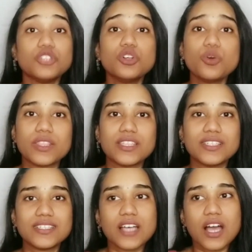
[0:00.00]
அதுவும்
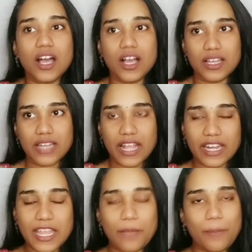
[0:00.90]
வந்து
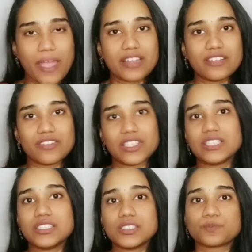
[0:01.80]
நிறைய பேருக்கு
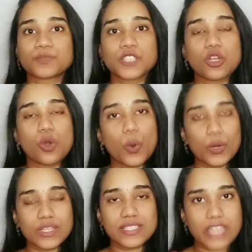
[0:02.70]
வந்து
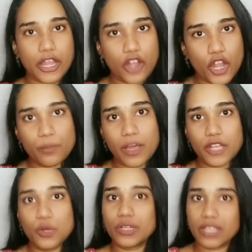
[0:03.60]
ஒரு ஸ்டெராய்ட்
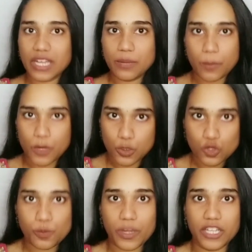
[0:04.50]
மாதிரி ஒரு க்ரீம் நம்ம
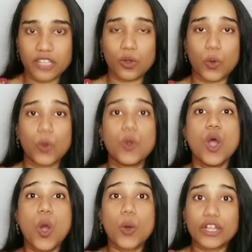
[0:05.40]
யூஸ் பண்ணியிருக்கோம்
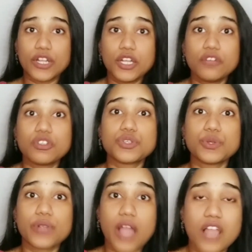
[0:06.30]
ரெண்டு
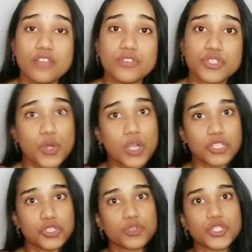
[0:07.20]
வருஷம் நாலு வருஷம்
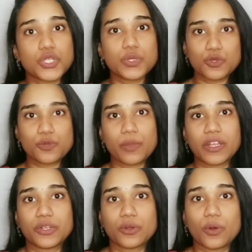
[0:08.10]
அஞ்சு வருஷம் யூஸ்
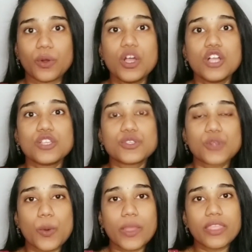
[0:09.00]
பண்ணியிருக்கோம்
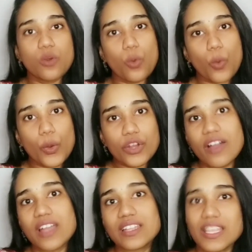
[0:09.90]
ஸோ வந்து ஒரு
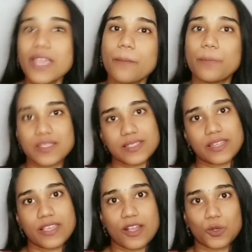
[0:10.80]
வாரத்துலேயே எப்படி
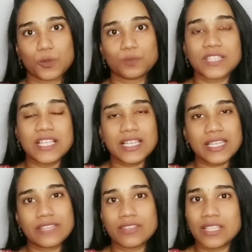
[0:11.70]
சரியாகும்
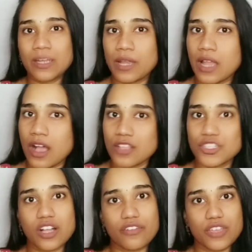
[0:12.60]
இதை வந்து நம்ம
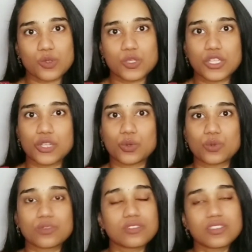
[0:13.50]
லாஜிக்காகவே
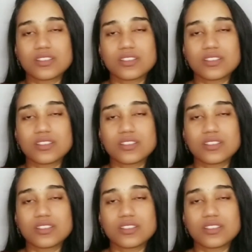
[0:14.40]
யோசிக்கணும்